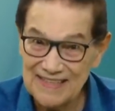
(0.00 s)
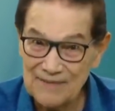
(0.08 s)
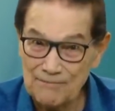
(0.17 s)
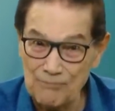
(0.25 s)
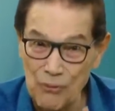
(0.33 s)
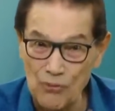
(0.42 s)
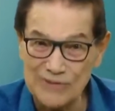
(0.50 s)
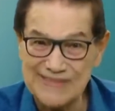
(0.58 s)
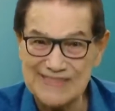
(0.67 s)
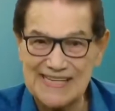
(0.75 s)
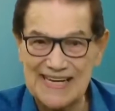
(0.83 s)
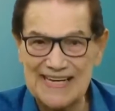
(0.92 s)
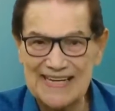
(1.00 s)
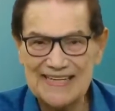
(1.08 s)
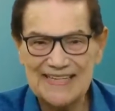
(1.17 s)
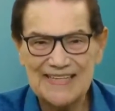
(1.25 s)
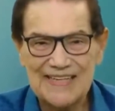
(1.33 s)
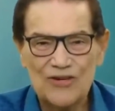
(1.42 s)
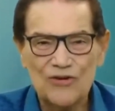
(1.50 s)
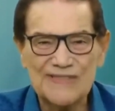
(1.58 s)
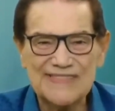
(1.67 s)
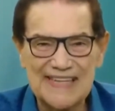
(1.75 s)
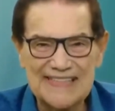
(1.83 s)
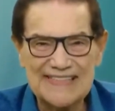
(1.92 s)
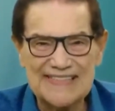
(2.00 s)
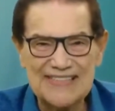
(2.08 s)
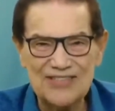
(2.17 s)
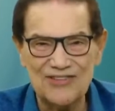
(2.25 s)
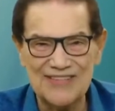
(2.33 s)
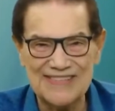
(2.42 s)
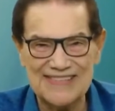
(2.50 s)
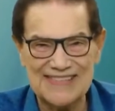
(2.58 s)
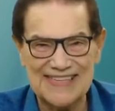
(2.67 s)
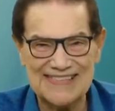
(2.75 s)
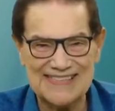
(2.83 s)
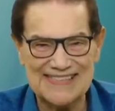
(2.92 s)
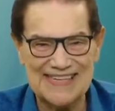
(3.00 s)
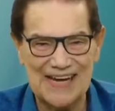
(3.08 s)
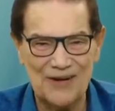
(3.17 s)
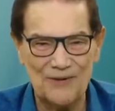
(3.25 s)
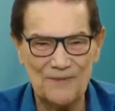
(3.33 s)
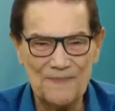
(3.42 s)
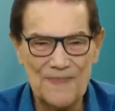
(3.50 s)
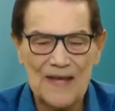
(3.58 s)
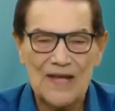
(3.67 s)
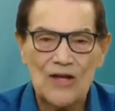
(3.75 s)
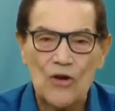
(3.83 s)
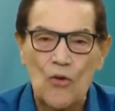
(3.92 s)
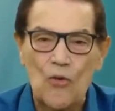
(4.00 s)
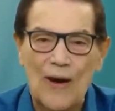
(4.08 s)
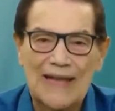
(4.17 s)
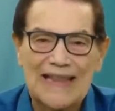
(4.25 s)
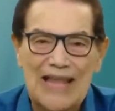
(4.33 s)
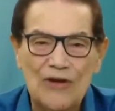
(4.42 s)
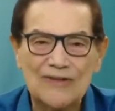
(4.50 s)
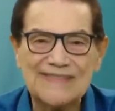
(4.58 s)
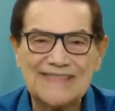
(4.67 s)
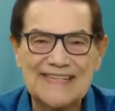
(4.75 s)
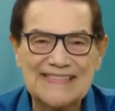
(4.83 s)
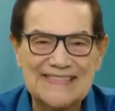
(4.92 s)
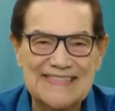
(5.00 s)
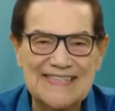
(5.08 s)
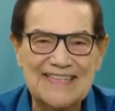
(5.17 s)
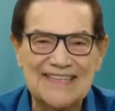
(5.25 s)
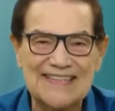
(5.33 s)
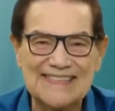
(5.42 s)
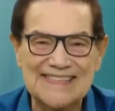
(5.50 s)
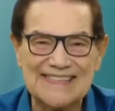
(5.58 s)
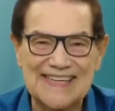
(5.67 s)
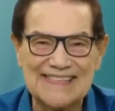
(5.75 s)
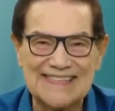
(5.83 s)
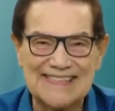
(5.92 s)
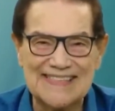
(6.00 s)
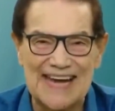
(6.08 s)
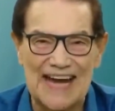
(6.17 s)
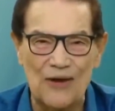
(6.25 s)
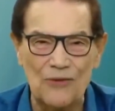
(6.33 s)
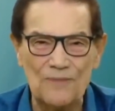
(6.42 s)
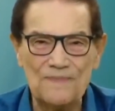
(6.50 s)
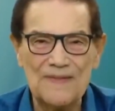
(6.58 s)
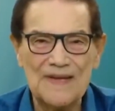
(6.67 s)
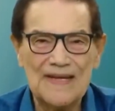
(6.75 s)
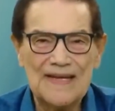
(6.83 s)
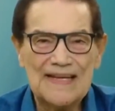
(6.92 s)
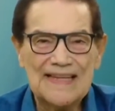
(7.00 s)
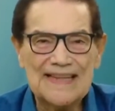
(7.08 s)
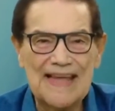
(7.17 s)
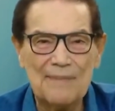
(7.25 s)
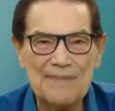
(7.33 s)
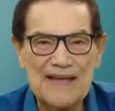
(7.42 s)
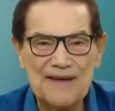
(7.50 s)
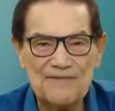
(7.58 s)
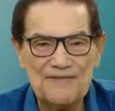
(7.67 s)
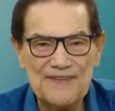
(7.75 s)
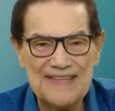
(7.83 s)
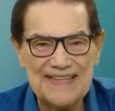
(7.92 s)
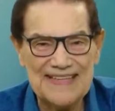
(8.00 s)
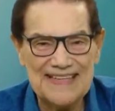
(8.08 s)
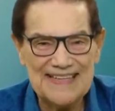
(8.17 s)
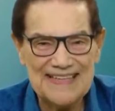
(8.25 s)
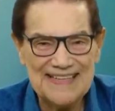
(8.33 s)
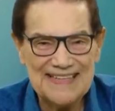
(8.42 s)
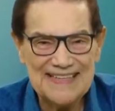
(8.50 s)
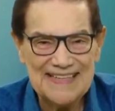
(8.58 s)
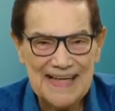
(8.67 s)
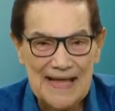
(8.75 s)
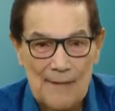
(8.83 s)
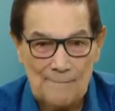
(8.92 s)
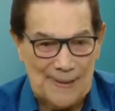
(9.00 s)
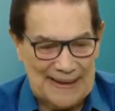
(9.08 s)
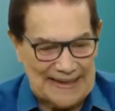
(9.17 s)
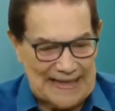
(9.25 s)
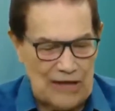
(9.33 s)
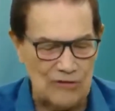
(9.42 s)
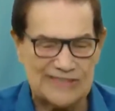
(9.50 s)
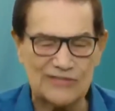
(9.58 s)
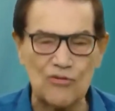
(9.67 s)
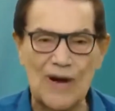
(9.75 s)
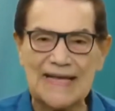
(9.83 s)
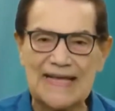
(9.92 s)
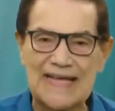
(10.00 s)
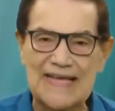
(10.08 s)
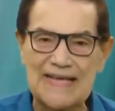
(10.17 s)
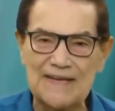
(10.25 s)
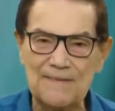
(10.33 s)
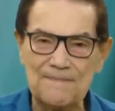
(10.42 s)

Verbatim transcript: busca el sentido existencial. ¿Cuál es el sentido existencial de mi vida? ¿Para qué estoy aquí?